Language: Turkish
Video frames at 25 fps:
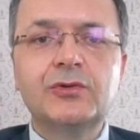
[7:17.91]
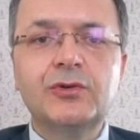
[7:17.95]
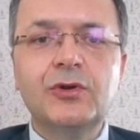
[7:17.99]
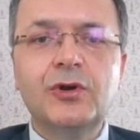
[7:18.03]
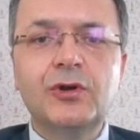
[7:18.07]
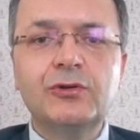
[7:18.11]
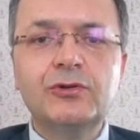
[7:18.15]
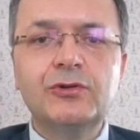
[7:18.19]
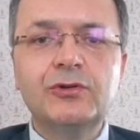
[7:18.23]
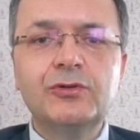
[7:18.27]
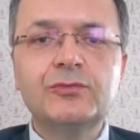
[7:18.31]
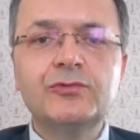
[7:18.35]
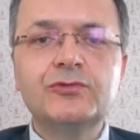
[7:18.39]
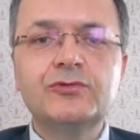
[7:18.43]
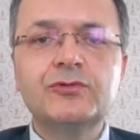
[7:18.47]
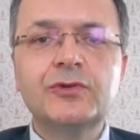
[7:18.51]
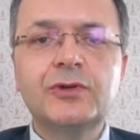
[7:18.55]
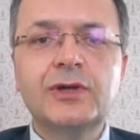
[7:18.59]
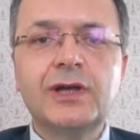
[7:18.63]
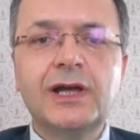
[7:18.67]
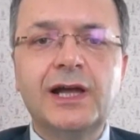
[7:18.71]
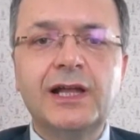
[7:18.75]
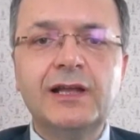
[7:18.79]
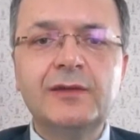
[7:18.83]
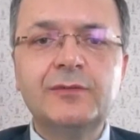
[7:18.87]

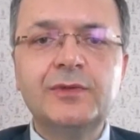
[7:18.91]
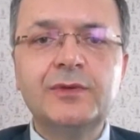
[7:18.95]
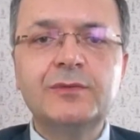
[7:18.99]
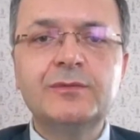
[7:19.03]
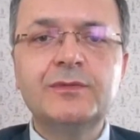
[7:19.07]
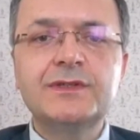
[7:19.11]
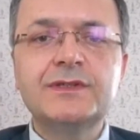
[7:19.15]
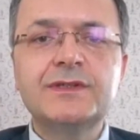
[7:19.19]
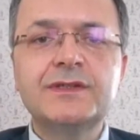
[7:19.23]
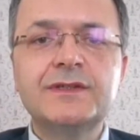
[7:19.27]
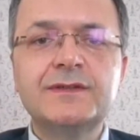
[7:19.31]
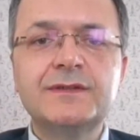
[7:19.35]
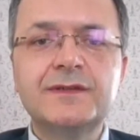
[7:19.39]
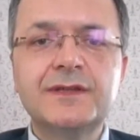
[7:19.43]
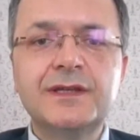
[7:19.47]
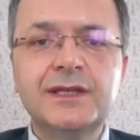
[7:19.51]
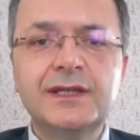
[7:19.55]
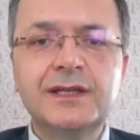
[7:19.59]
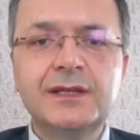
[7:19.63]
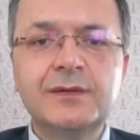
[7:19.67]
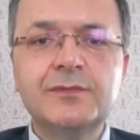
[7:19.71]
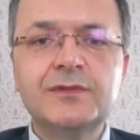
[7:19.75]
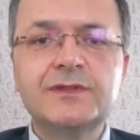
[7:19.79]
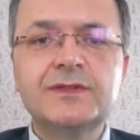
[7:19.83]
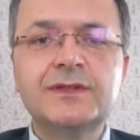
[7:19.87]
gönlümüzü, kalbimizi,
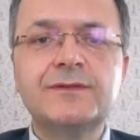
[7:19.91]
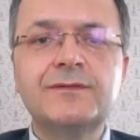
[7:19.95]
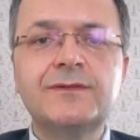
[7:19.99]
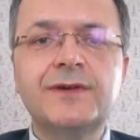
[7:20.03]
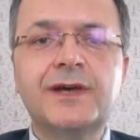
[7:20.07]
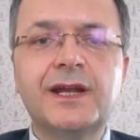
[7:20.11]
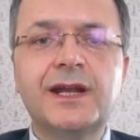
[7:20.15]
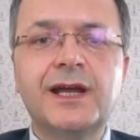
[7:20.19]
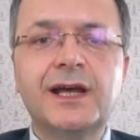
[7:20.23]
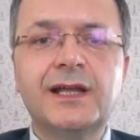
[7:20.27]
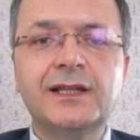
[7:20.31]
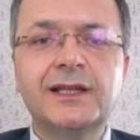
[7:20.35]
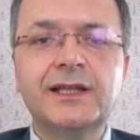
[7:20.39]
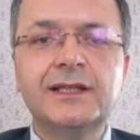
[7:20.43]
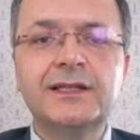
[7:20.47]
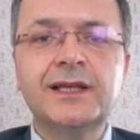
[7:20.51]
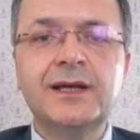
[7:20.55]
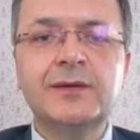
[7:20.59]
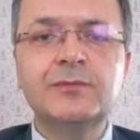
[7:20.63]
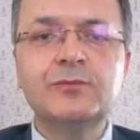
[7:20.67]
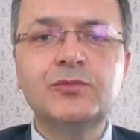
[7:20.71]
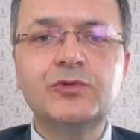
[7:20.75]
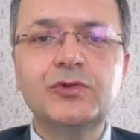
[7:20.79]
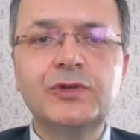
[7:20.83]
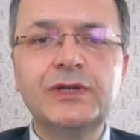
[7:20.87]
zihnimizi
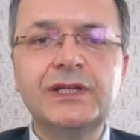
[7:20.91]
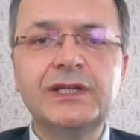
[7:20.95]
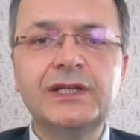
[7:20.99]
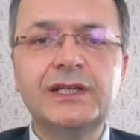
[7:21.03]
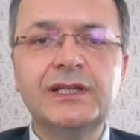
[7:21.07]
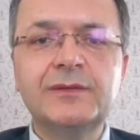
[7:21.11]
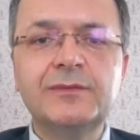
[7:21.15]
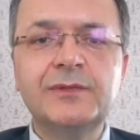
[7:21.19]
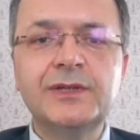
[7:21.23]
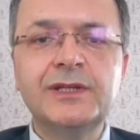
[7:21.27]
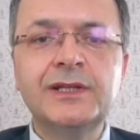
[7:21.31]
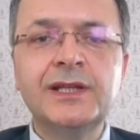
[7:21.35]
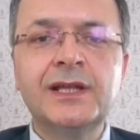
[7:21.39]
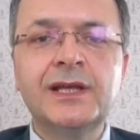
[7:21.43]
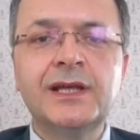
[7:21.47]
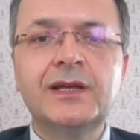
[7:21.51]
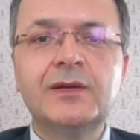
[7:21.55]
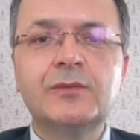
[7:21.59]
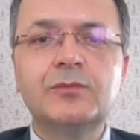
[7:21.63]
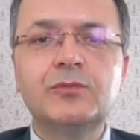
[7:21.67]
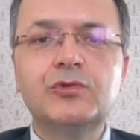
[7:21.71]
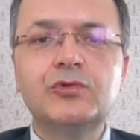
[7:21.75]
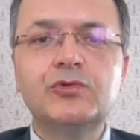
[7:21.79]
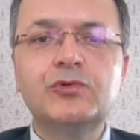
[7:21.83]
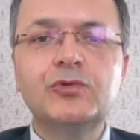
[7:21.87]
ferahlatan bu iklimin
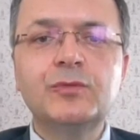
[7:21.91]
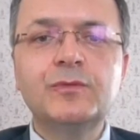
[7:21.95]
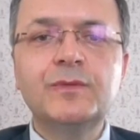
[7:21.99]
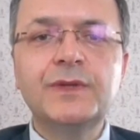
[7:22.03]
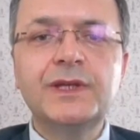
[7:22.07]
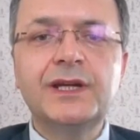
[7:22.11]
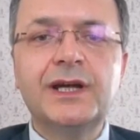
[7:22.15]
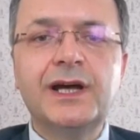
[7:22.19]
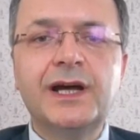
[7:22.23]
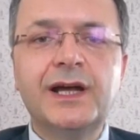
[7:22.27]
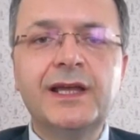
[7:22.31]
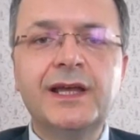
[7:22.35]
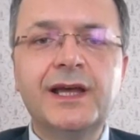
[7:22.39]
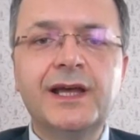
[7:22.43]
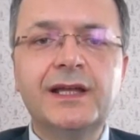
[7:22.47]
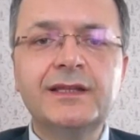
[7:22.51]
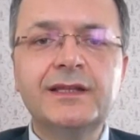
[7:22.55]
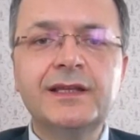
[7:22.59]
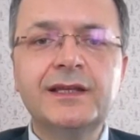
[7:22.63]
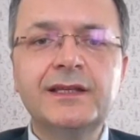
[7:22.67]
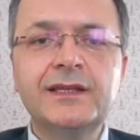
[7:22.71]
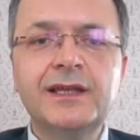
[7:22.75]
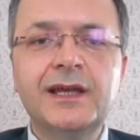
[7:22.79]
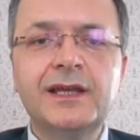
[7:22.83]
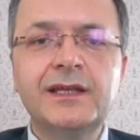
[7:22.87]
bütün bir
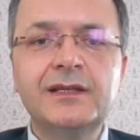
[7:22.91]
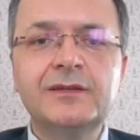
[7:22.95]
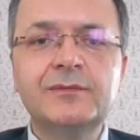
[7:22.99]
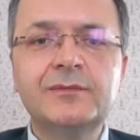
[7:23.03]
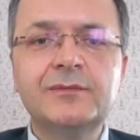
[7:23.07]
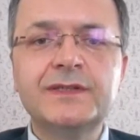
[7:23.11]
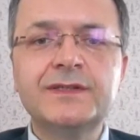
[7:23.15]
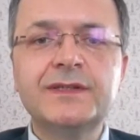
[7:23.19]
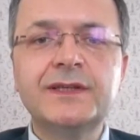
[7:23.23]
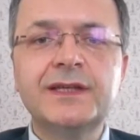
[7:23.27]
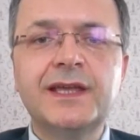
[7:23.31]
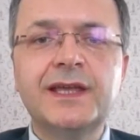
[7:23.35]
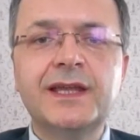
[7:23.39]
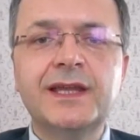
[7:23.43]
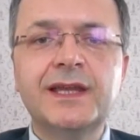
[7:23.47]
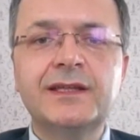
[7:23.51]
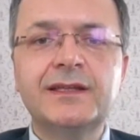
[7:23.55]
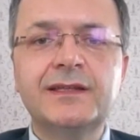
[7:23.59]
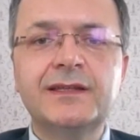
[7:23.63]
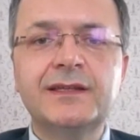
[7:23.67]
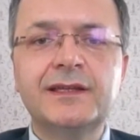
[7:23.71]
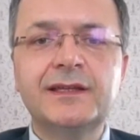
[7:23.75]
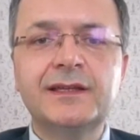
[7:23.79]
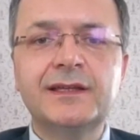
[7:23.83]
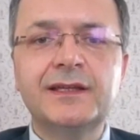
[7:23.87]
hayata yayılması
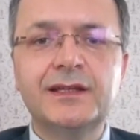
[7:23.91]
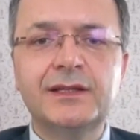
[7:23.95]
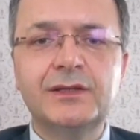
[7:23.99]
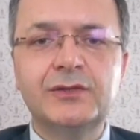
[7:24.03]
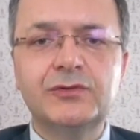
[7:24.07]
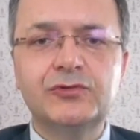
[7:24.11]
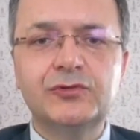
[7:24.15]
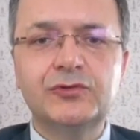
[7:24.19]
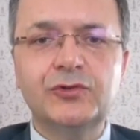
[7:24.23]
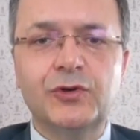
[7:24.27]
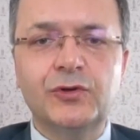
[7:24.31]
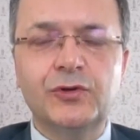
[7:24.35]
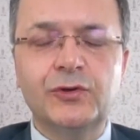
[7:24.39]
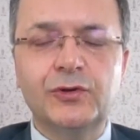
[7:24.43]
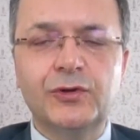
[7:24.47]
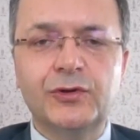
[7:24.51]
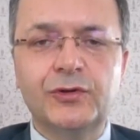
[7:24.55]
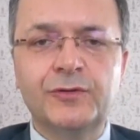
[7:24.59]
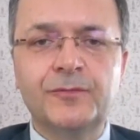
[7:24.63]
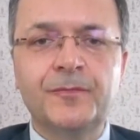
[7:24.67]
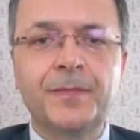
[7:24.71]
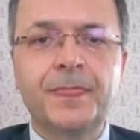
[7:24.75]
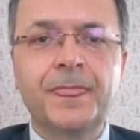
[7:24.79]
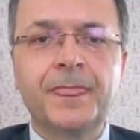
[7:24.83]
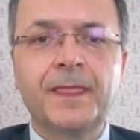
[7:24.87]
gerektiğini
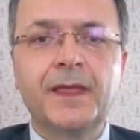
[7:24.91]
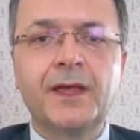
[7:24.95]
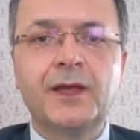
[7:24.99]
söylüyor.